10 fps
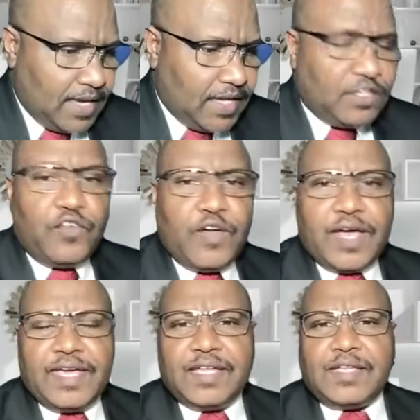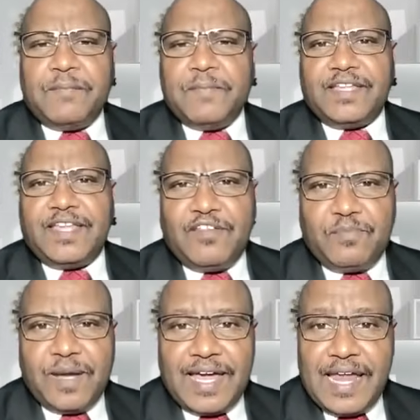اتفاقيه تمت كيف
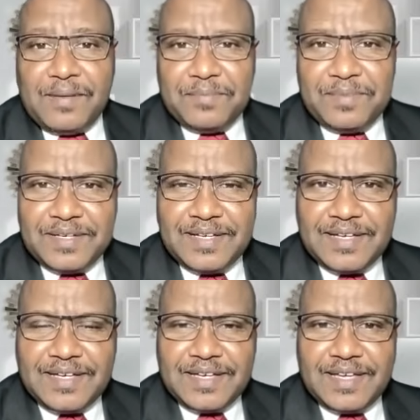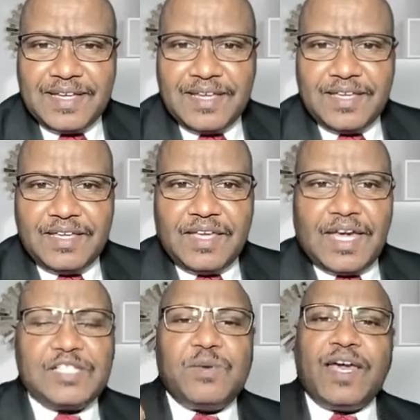بالكلام؟ يا
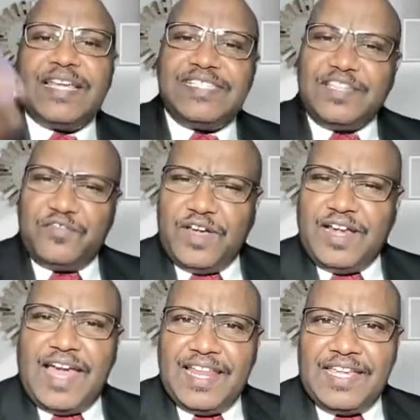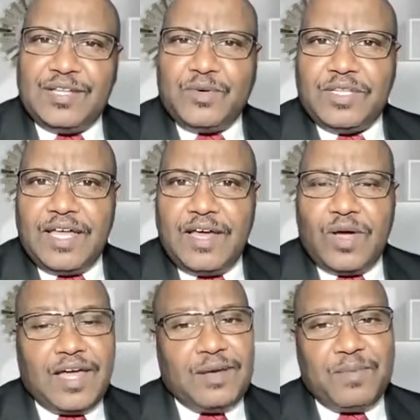اخي اسمع خلاص اتفقنا على كده وكده
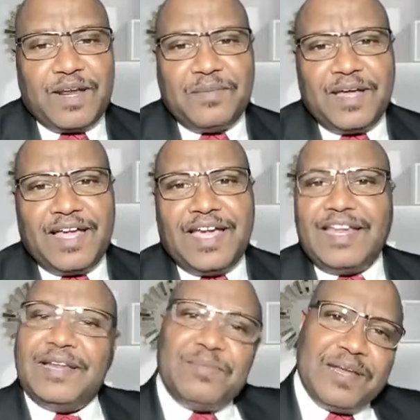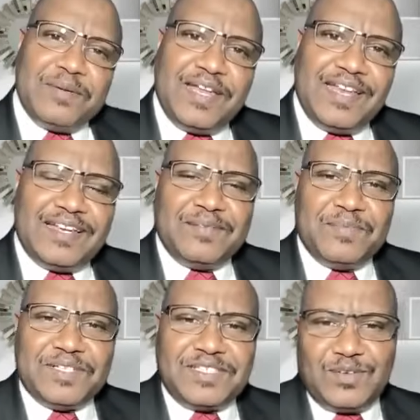والبرلمان قال للبرلمان
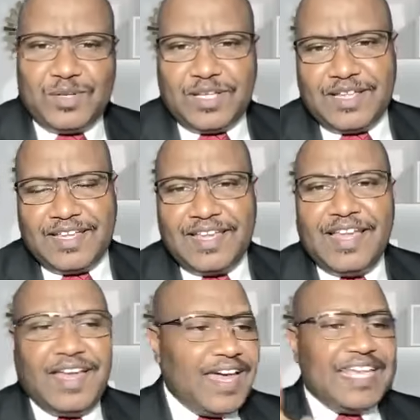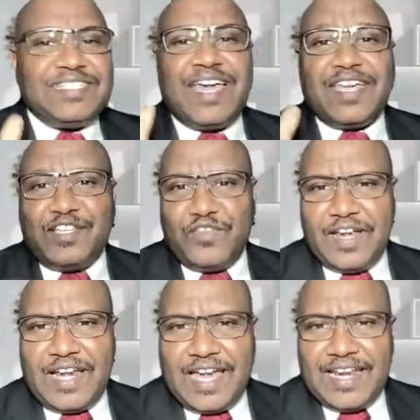المصري و... خلاص يا اخي
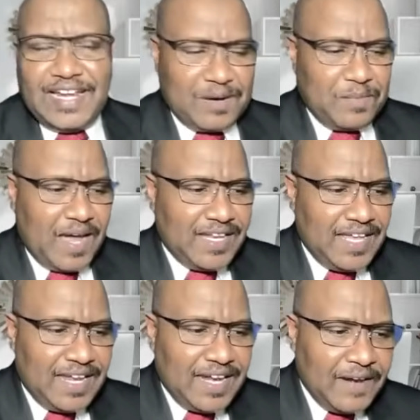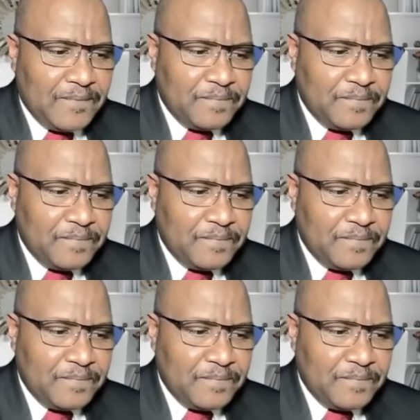اتفقنا على الاربعه ديل